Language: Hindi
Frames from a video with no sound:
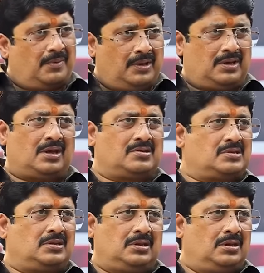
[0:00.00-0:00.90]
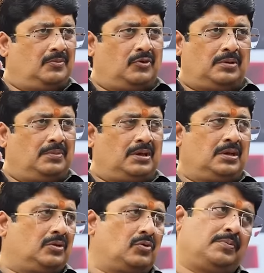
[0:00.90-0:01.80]
अभी क्या स्थिति है मुकदमे
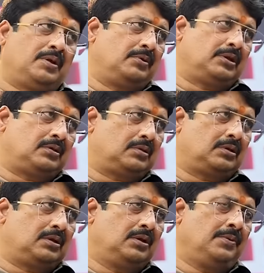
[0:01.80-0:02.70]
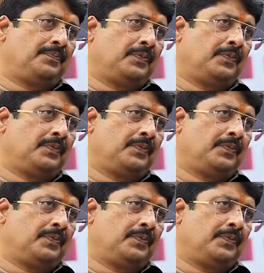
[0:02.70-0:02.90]
की ये तो हम नहीं बता सकते हैं